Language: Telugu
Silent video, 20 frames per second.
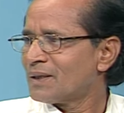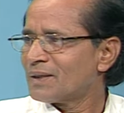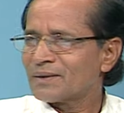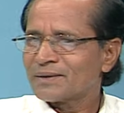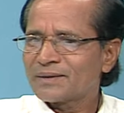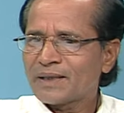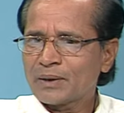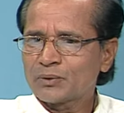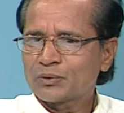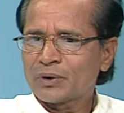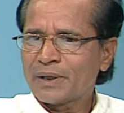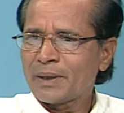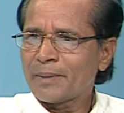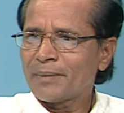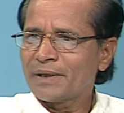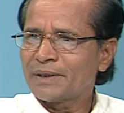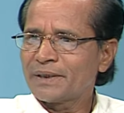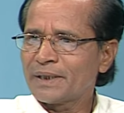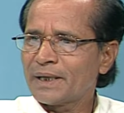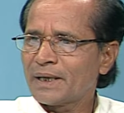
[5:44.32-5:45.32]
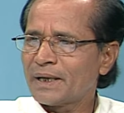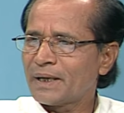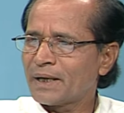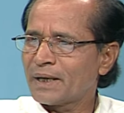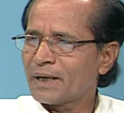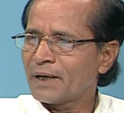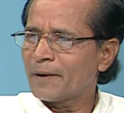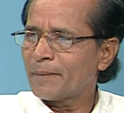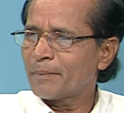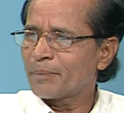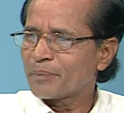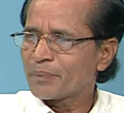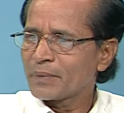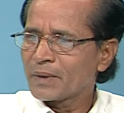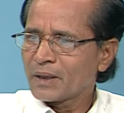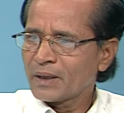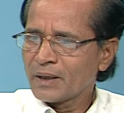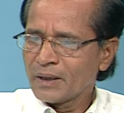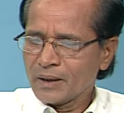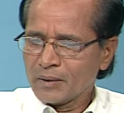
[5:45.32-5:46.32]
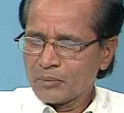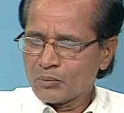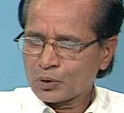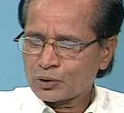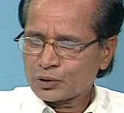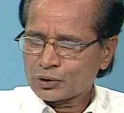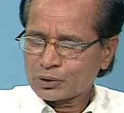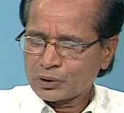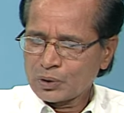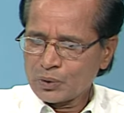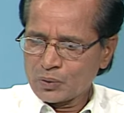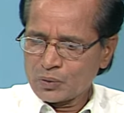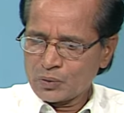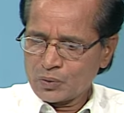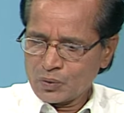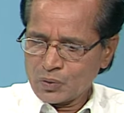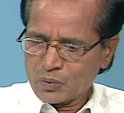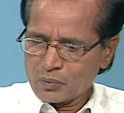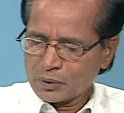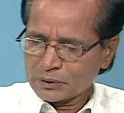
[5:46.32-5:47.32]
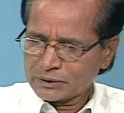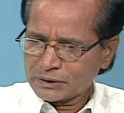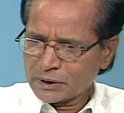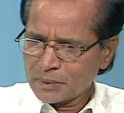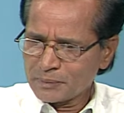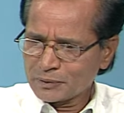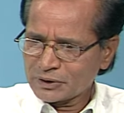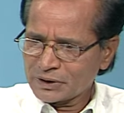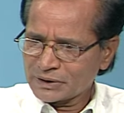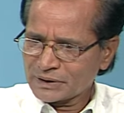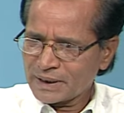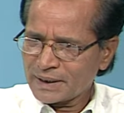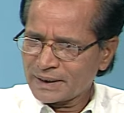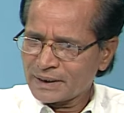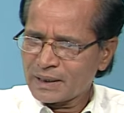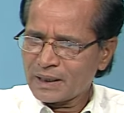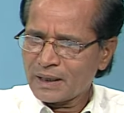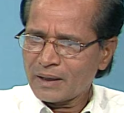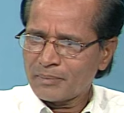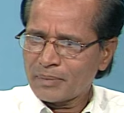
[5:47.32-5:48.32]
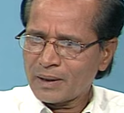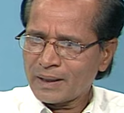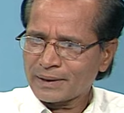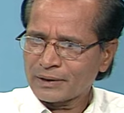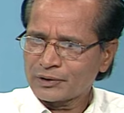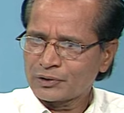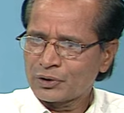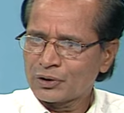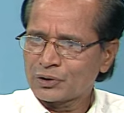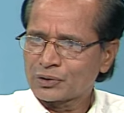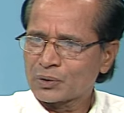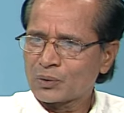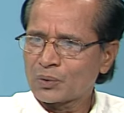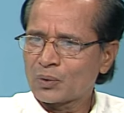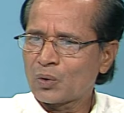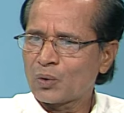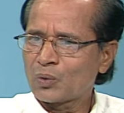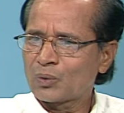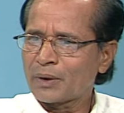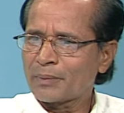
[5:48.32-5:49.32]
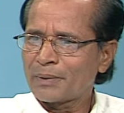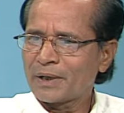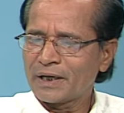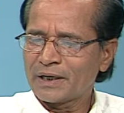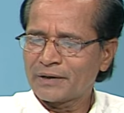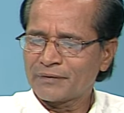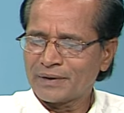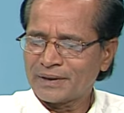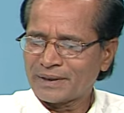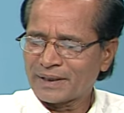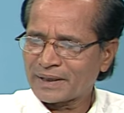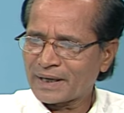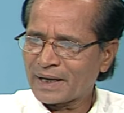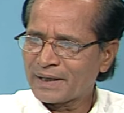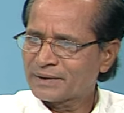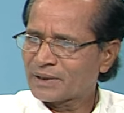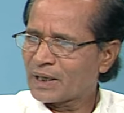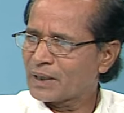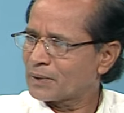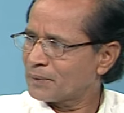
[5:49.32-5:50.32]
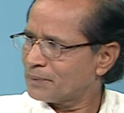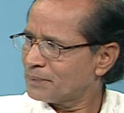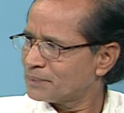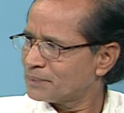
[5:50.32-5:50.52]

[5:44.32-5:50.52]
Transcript: దాంతో ఏమైంది అంటే మొత్తం మొట్టమొదటిసారిగా భారతదేశంలో ఉండబడేటువంటి రైతాంగం